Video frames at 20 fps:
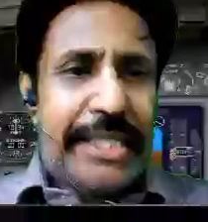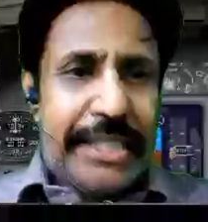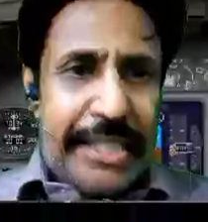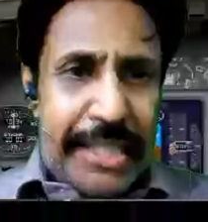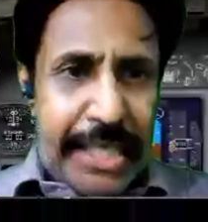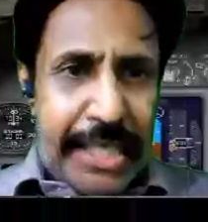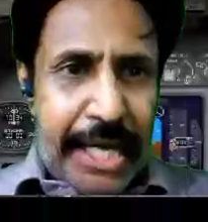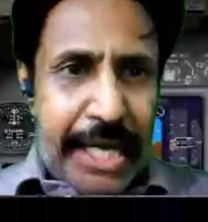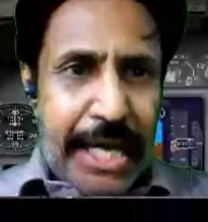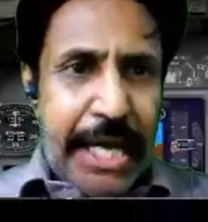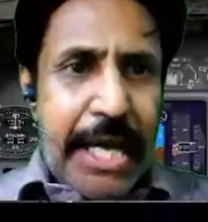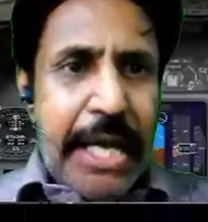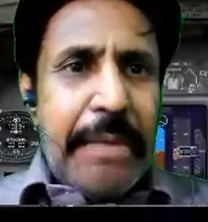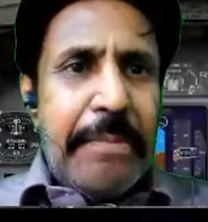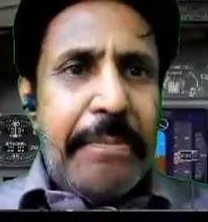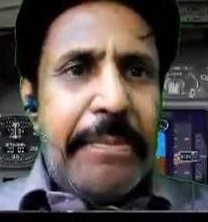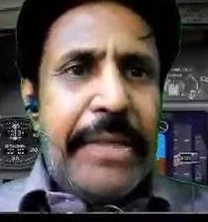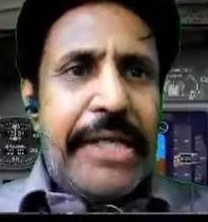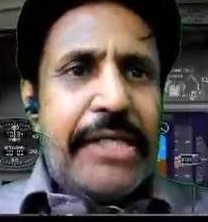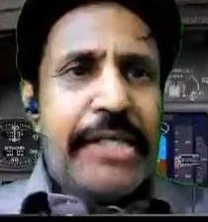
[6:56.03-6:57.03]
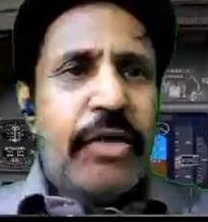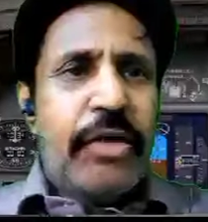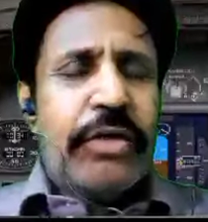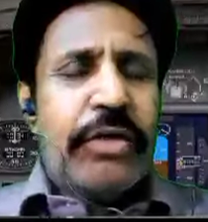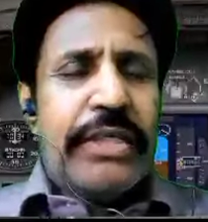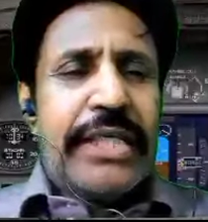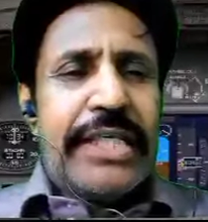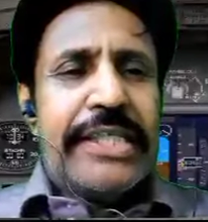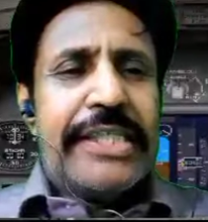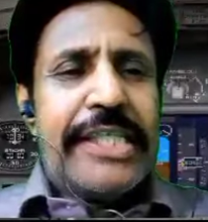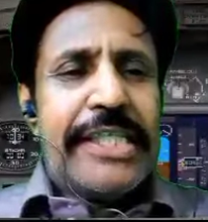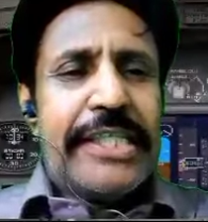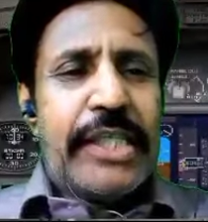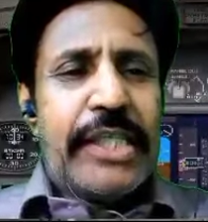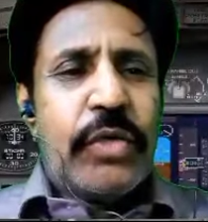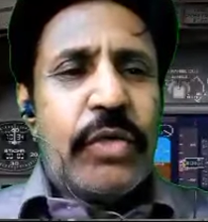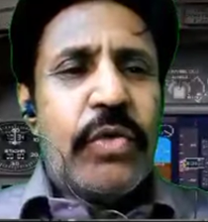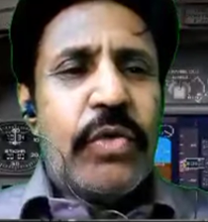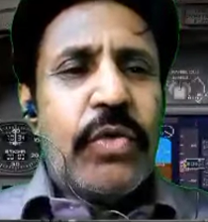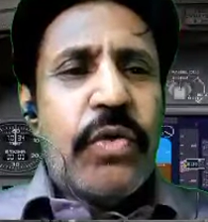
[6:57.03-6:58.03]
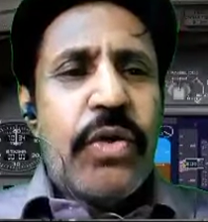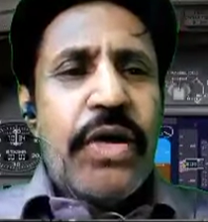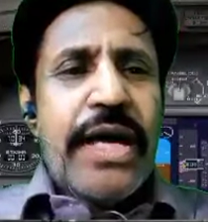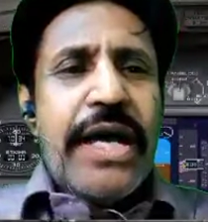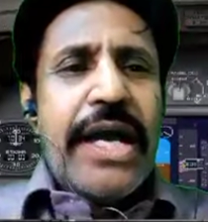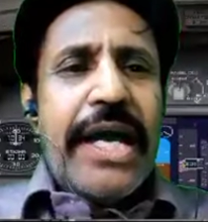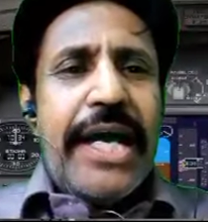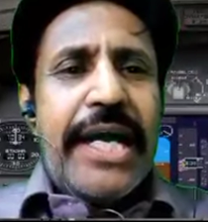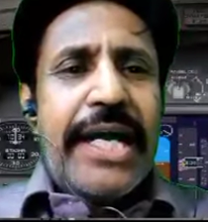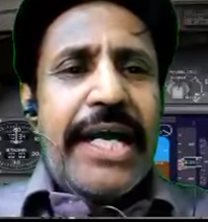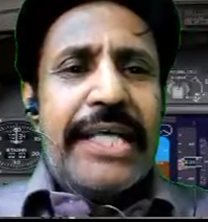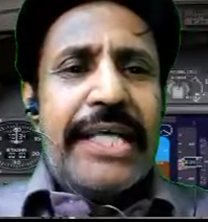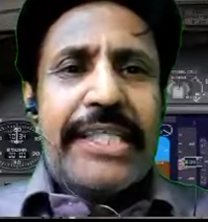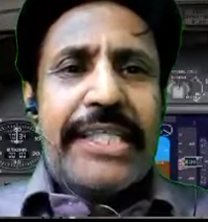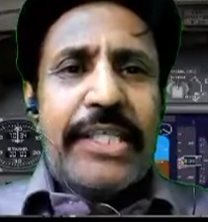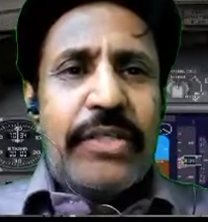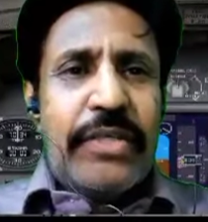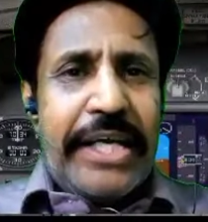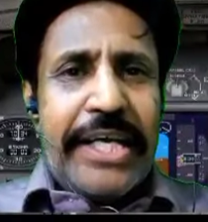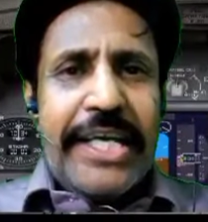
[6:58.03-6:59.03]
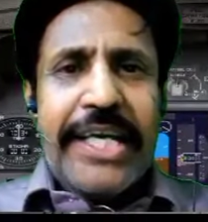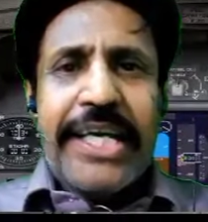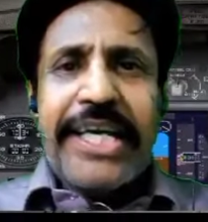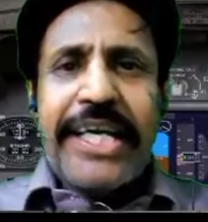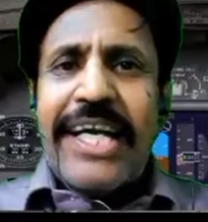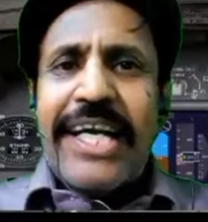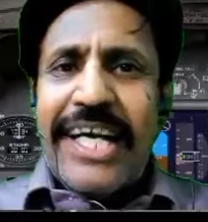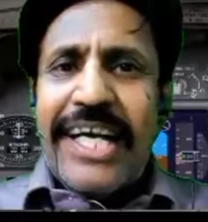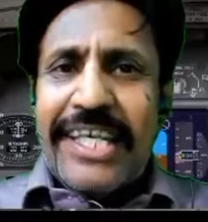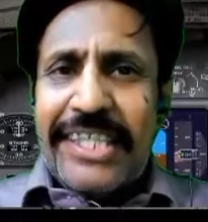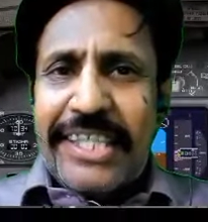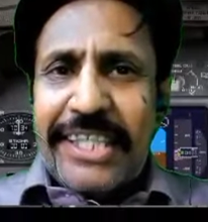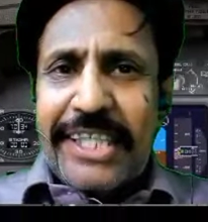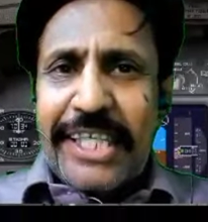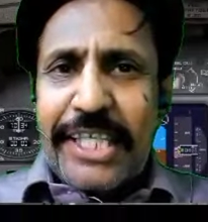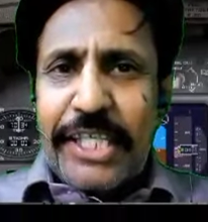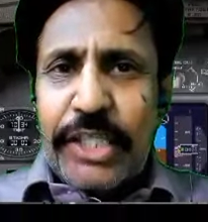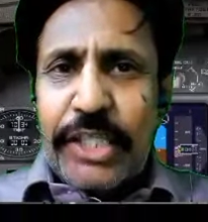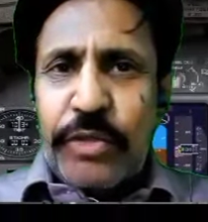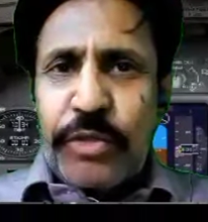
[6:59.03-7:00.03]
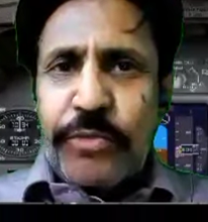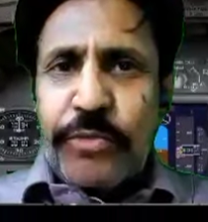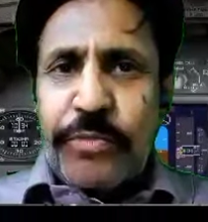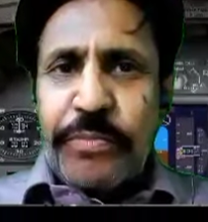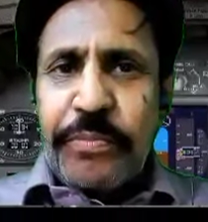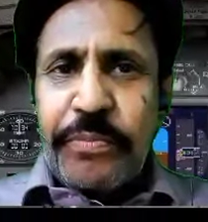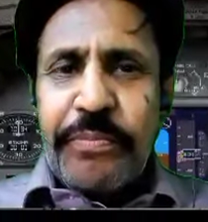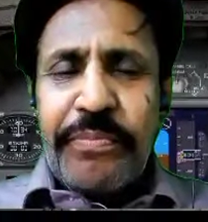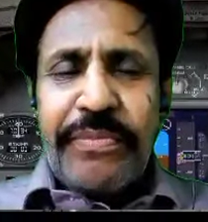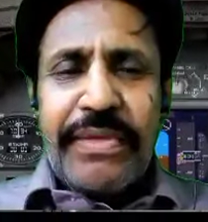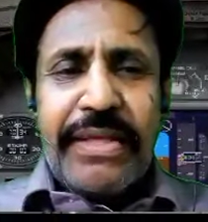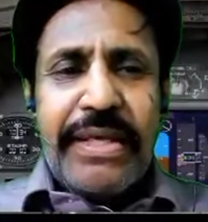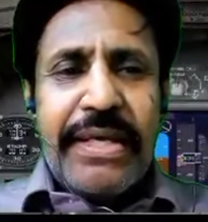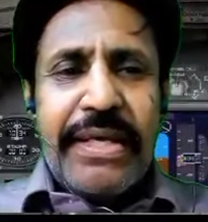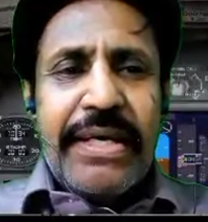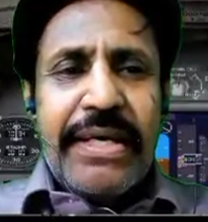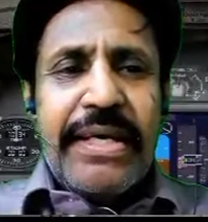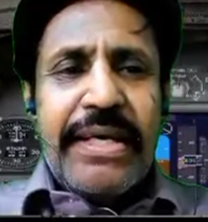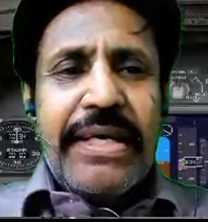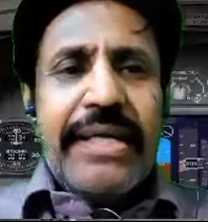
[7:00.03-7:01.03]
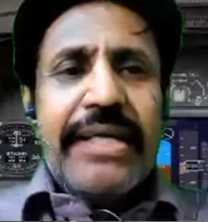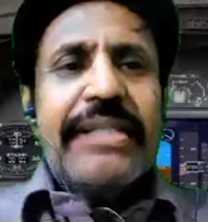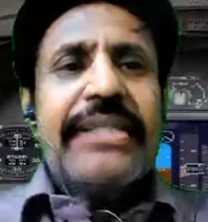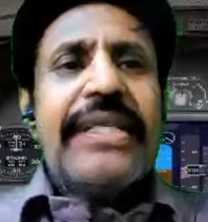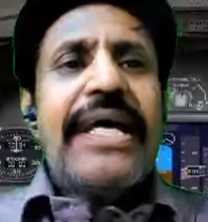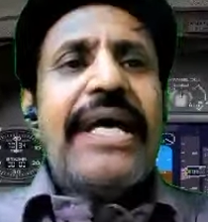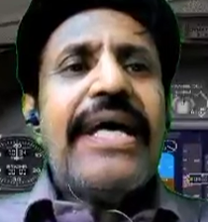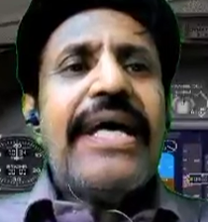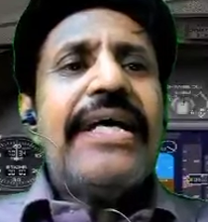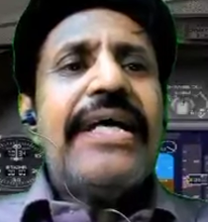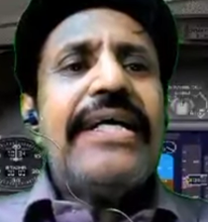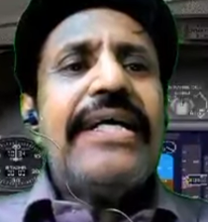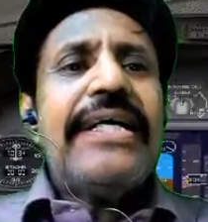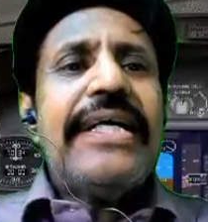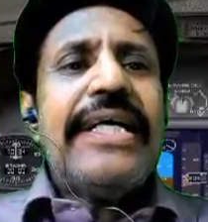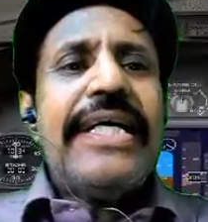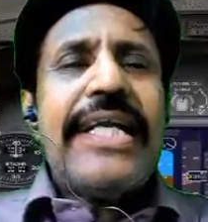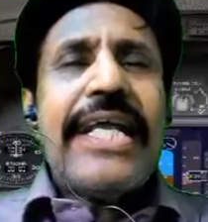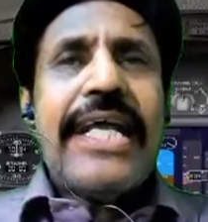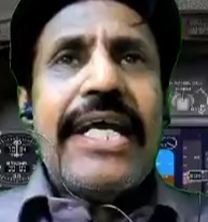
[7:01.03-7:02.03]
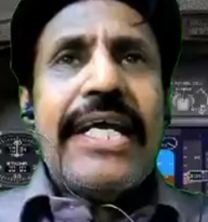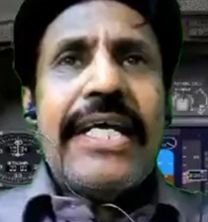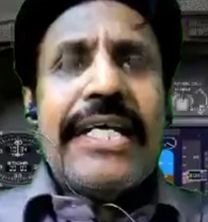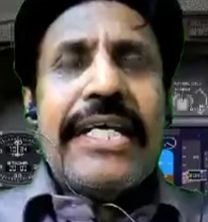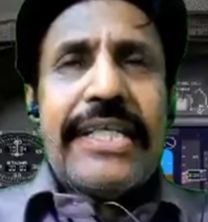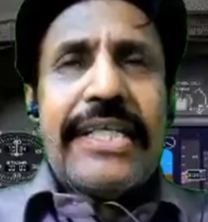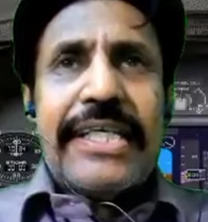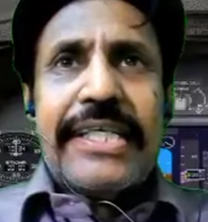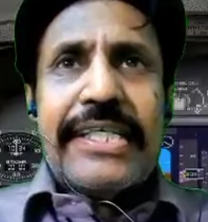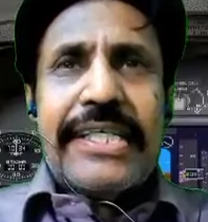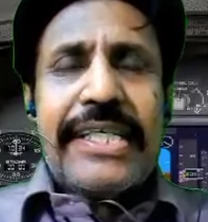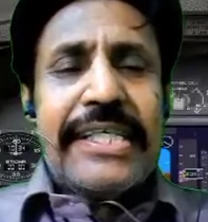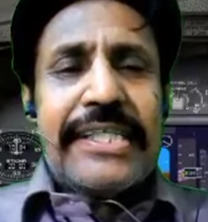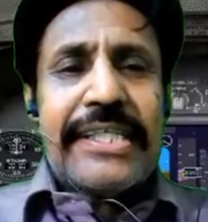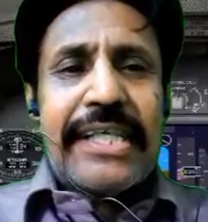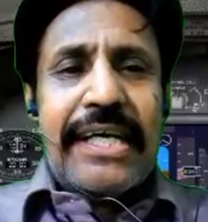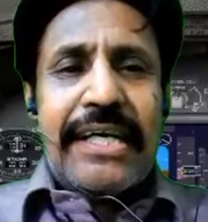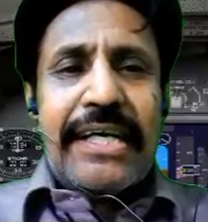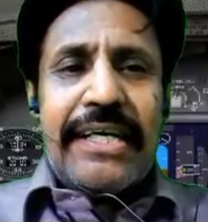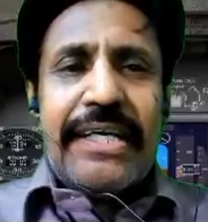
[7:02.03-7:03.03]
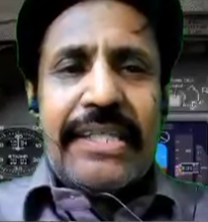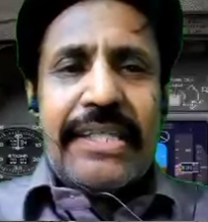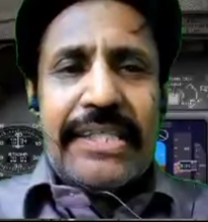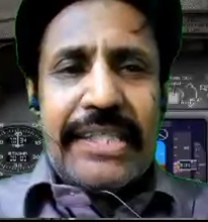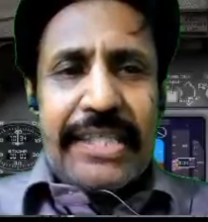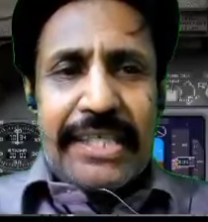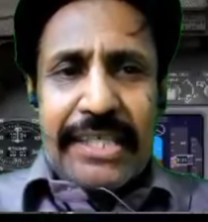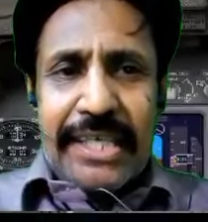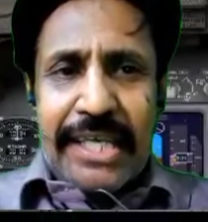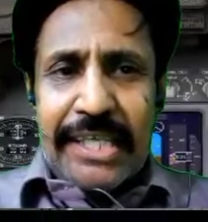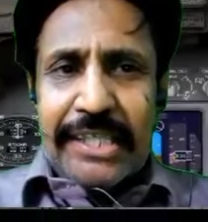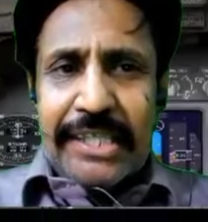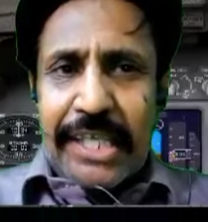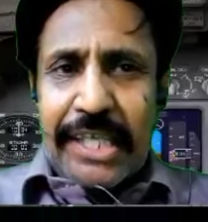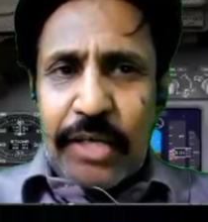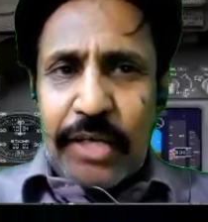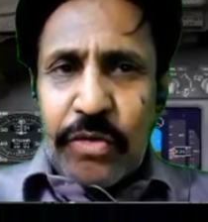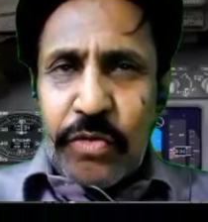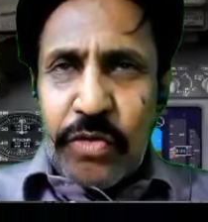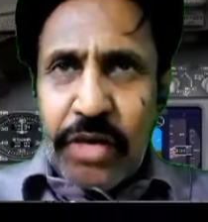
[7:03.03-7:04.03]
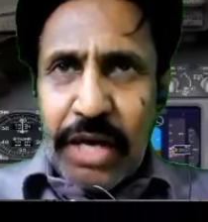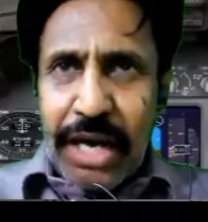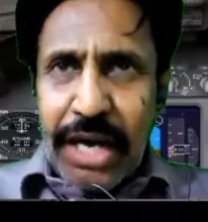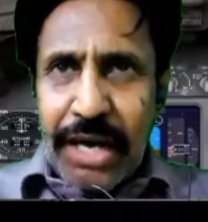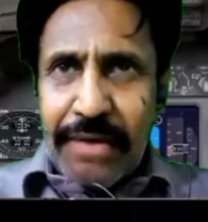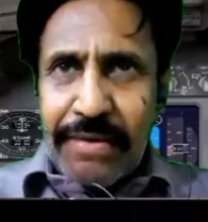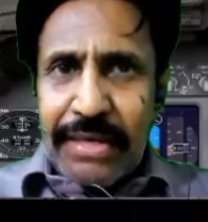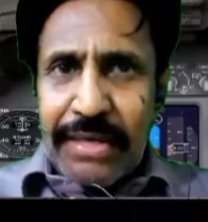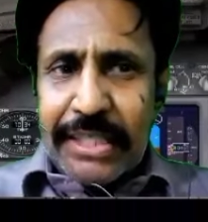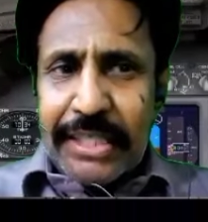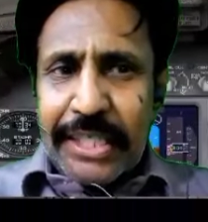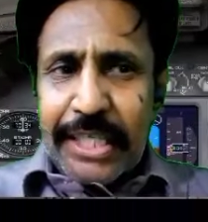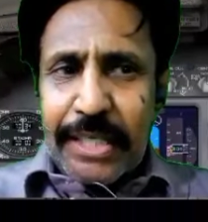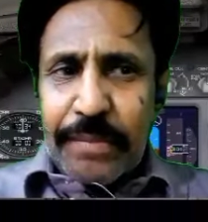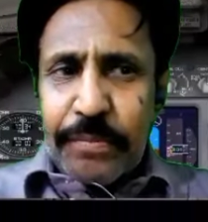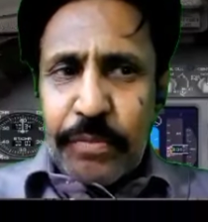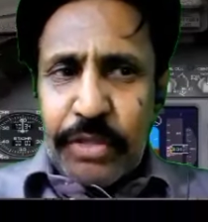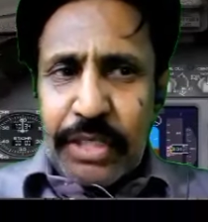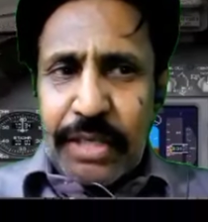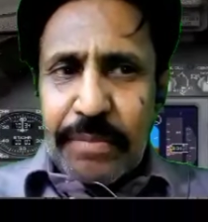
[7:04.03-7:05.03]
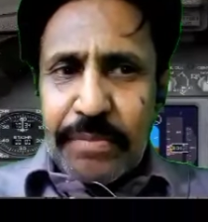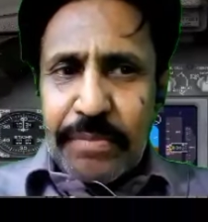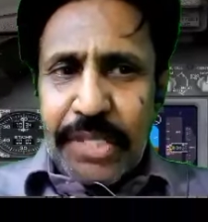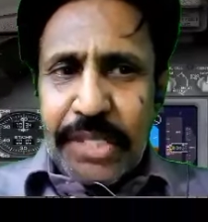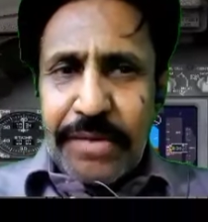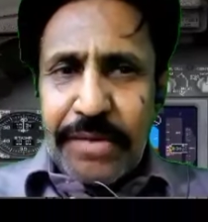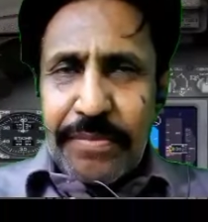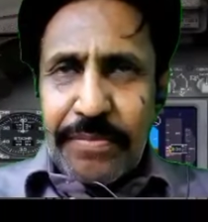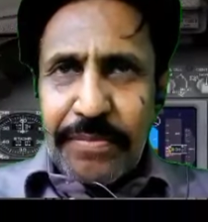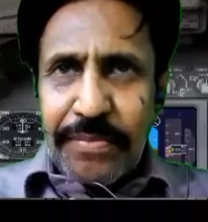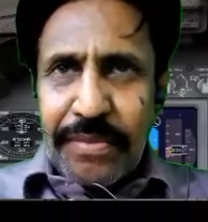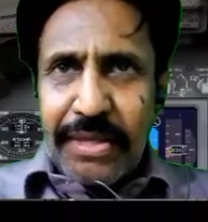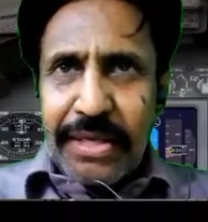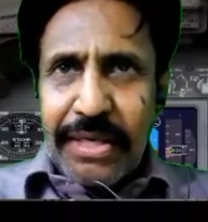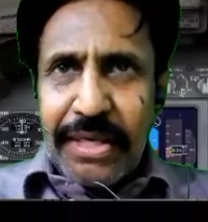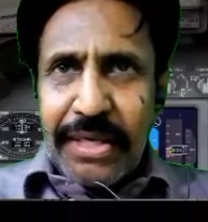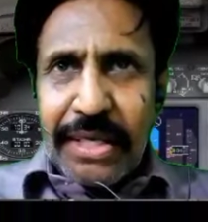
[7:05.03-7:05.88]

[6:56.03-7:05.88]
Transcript: वर्चुअल व्यू खोलता हूँ आप ये देख कह सकते हैं एल्टीट्यूड लिखा है हेडिंग लिखा है ये सब जब पायलट ऑन किया जाता है जब प्लेन को क्रूज मोड पे लाया जाता है या फिर टेक ऑफ के बाद